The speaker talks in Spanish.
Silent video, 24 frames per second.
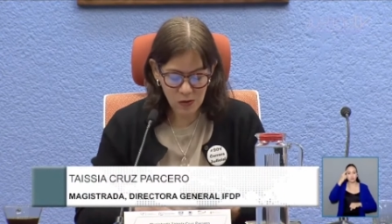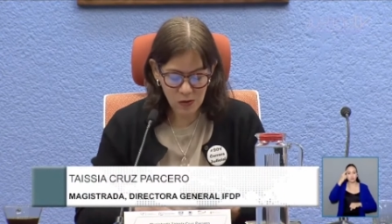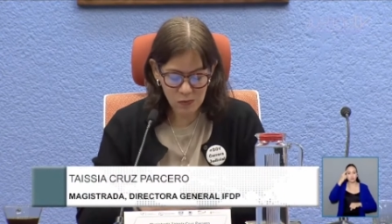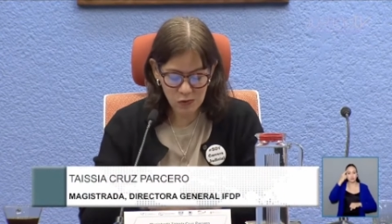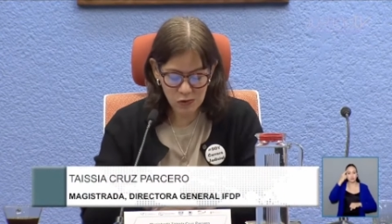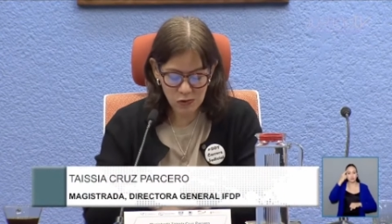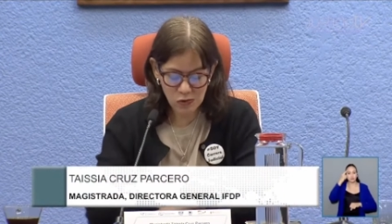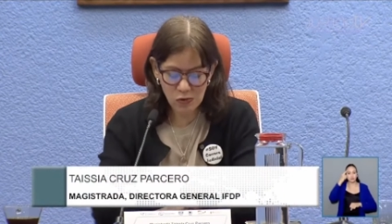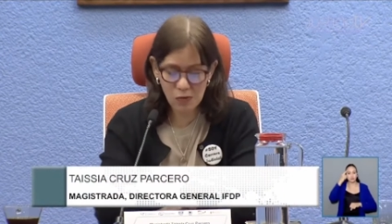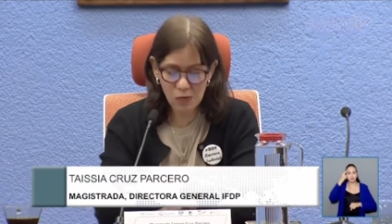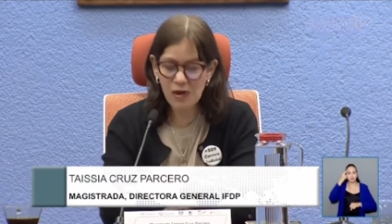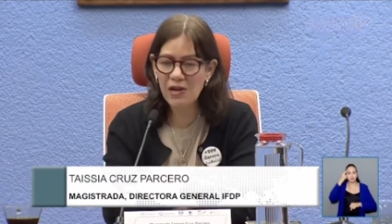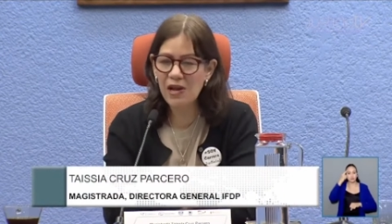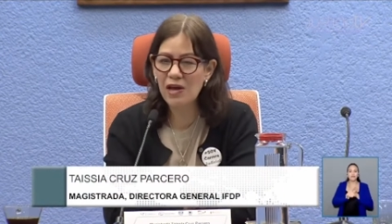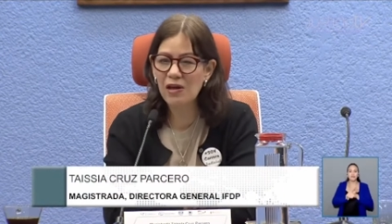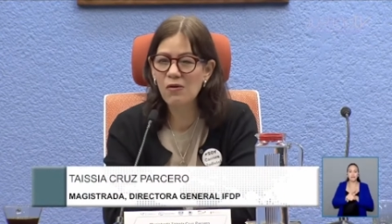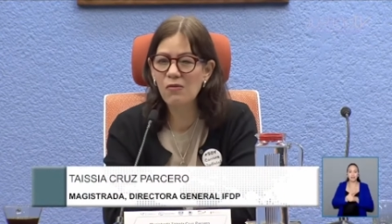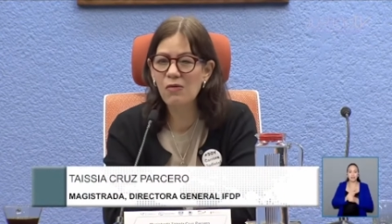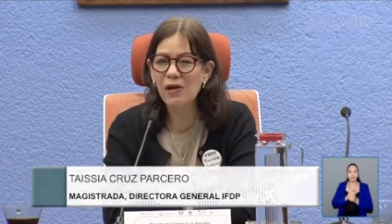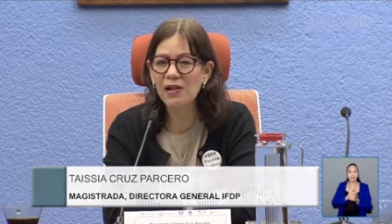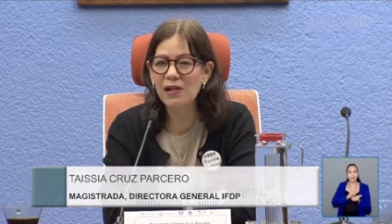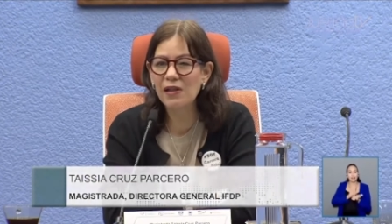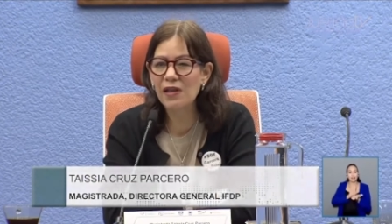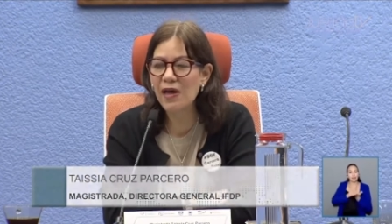como son
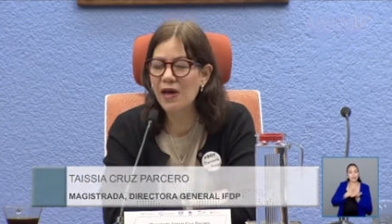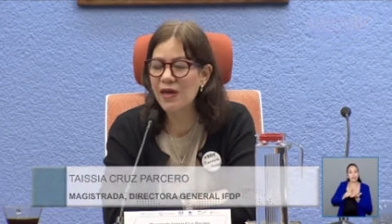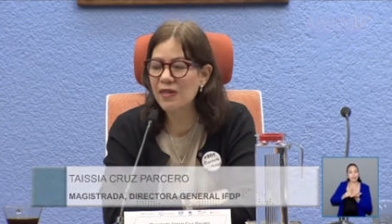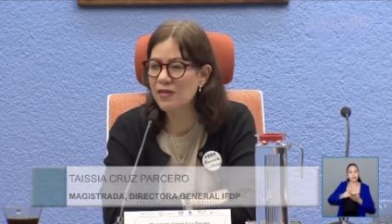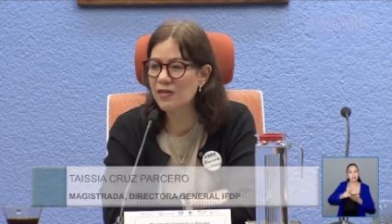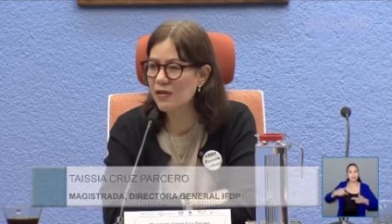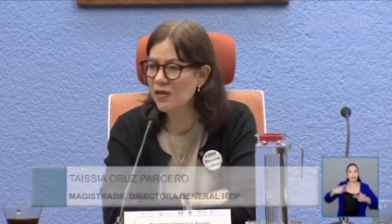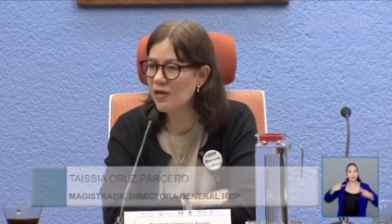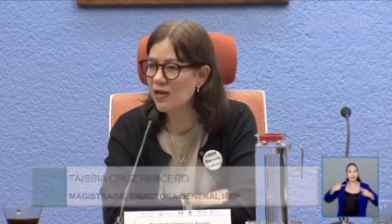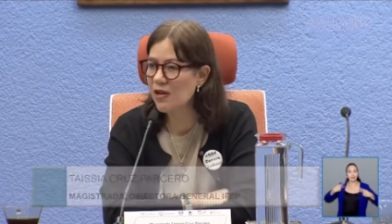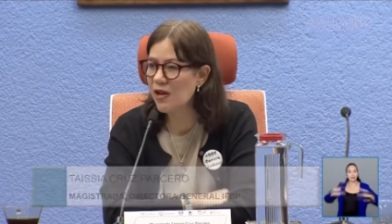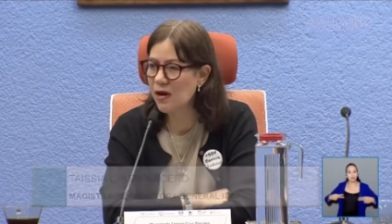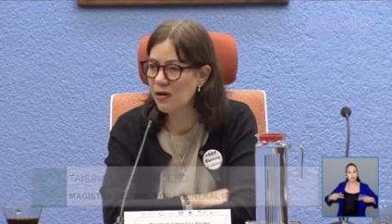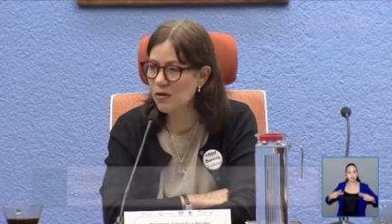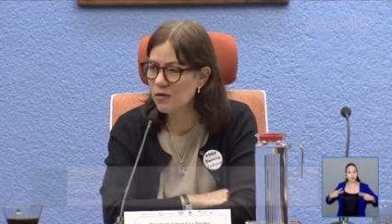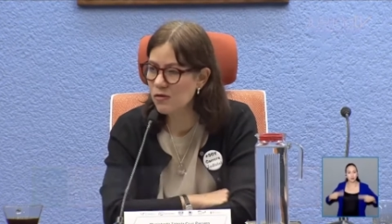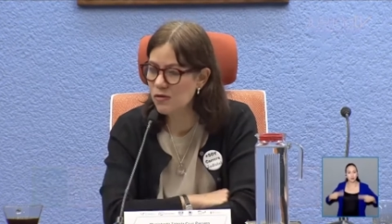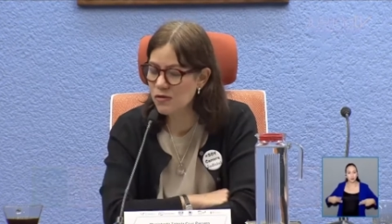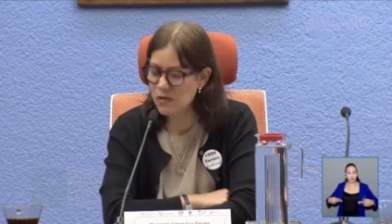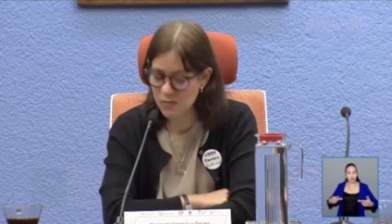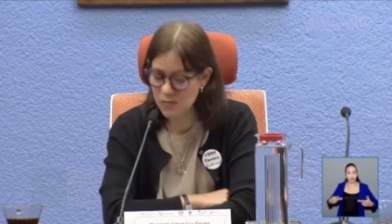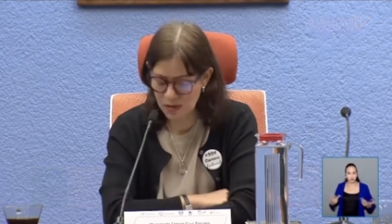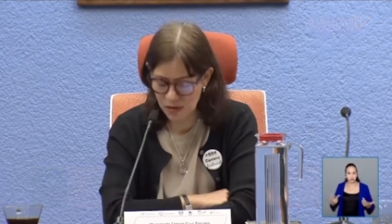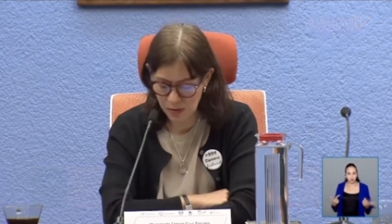la igualdad y la
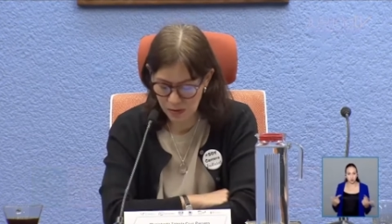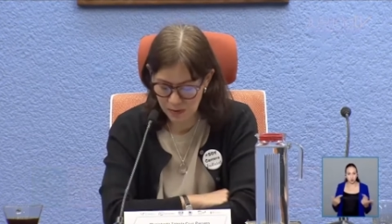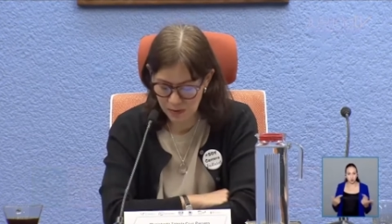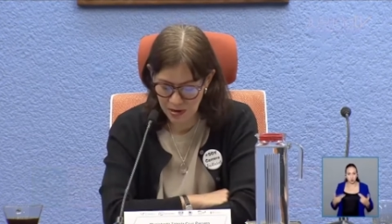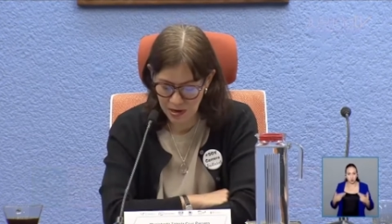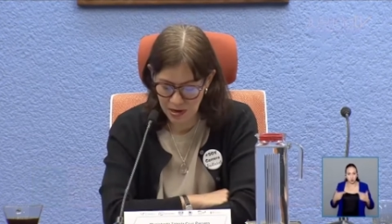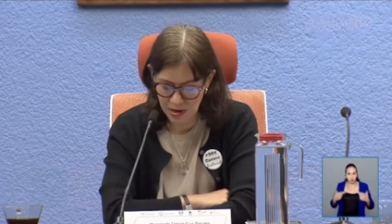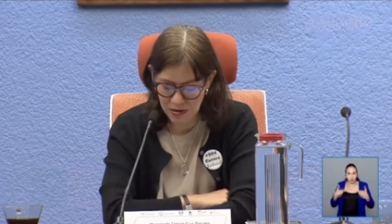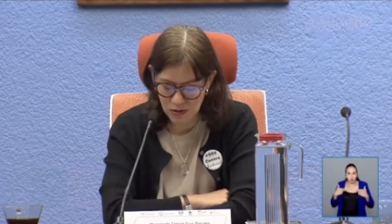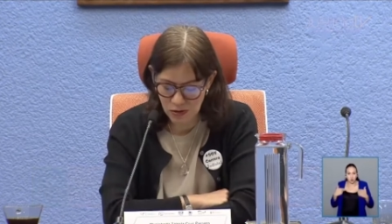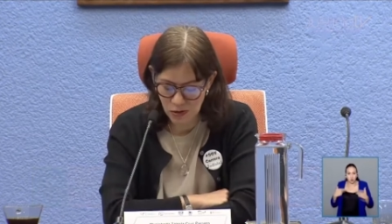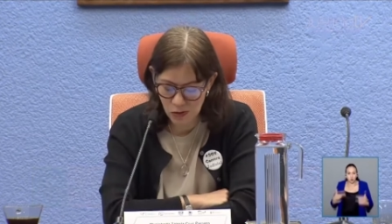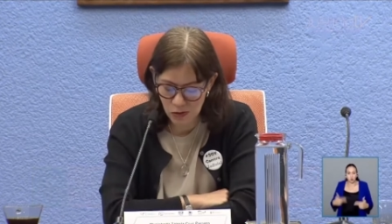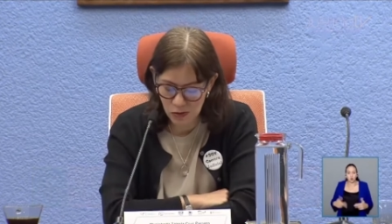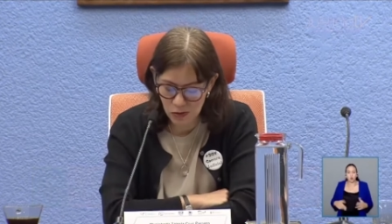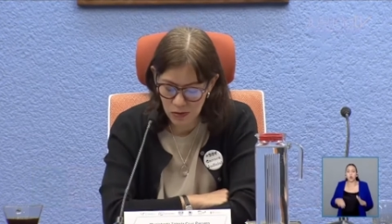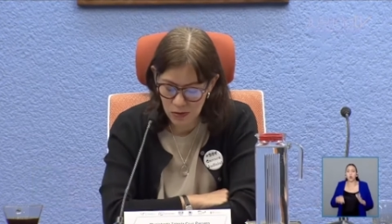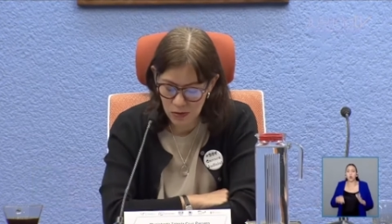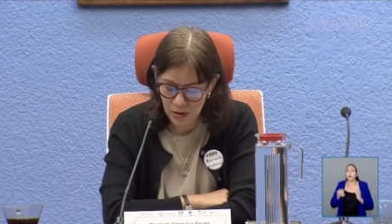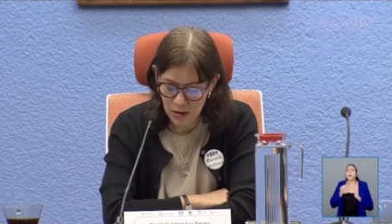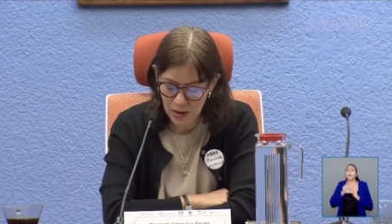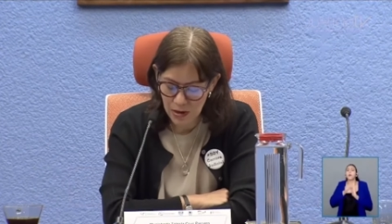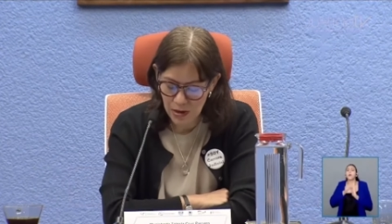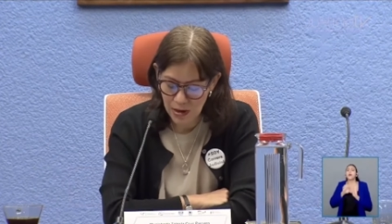no
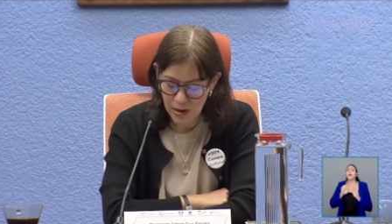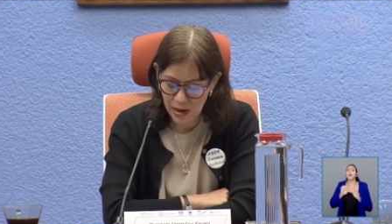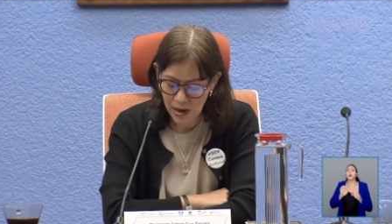discriminación,